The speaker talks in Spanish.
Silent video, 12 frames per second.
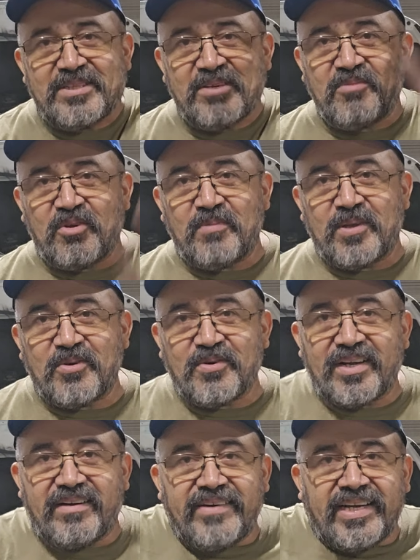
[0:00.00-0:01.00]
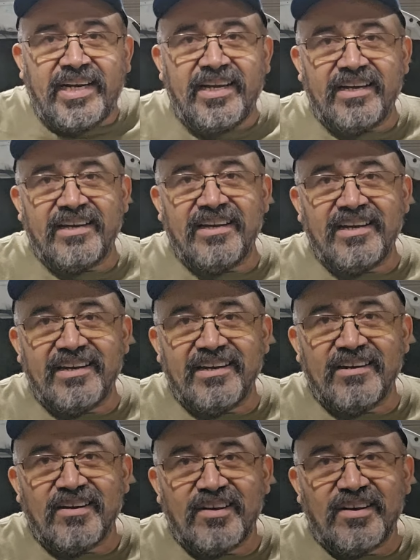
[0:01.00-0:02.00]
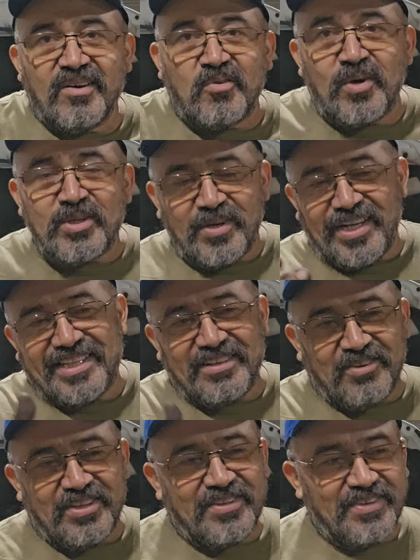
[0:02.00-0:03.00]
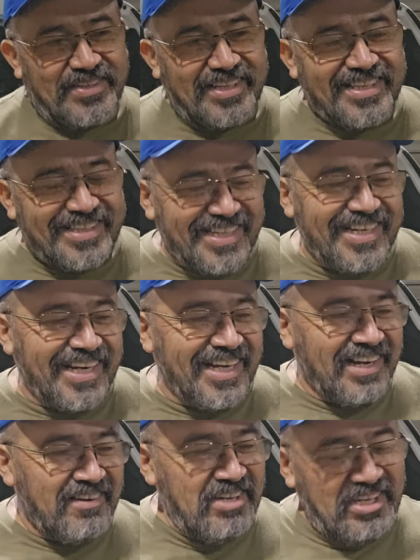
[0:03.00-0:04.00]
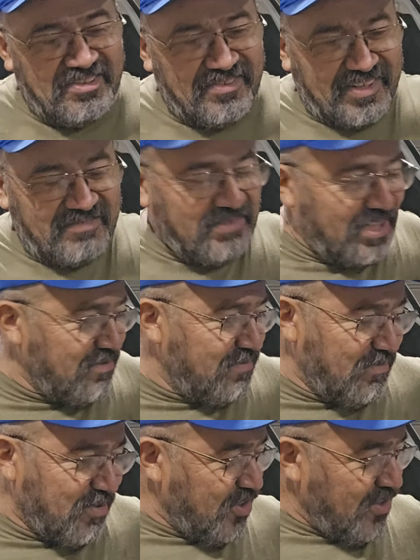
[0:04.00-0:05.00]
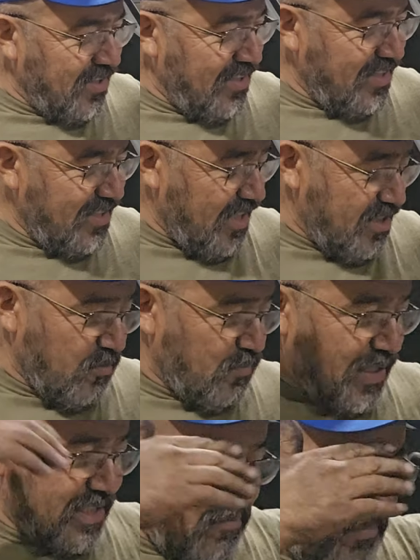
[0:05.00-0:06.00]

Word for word: se me olvidó grabar cuando le cuando tiré y bueno, mi modo, eso pasa,